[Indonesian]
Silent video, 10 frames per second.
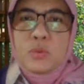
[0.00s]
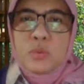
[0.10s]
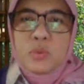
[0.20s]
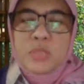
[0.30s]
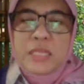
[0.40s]

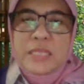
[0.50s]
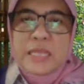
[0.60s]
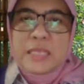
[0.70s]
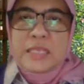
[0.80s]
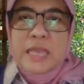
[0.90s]
untuk
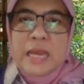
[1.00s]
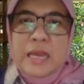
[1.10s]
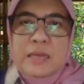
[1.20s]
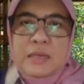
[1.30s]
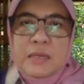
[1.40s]
terjadinya
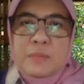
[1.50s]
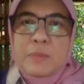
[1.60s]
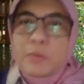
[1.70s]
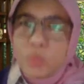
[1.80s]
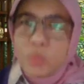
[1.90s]
eh,
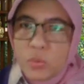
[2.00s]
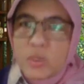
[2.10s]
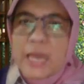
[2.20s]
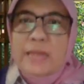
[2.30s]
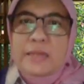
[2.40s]

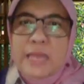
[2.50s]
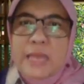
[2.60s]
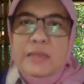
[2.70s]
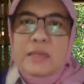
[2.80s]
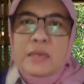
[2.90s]
perburukan
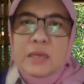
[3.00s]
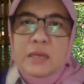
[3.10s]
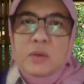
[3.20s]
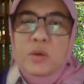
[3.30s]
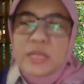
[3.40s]
dan
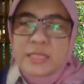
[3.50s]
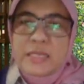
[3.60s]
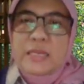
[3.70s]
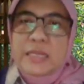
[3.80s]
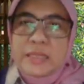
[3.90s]

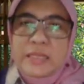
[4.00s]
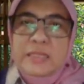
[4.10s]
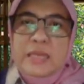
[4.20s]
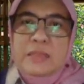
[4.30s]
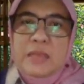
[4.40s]
kondisi
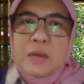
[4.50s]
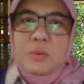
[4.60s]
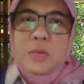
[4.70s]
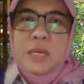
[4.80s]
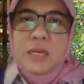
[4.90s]
kritis
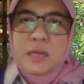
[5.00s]
atau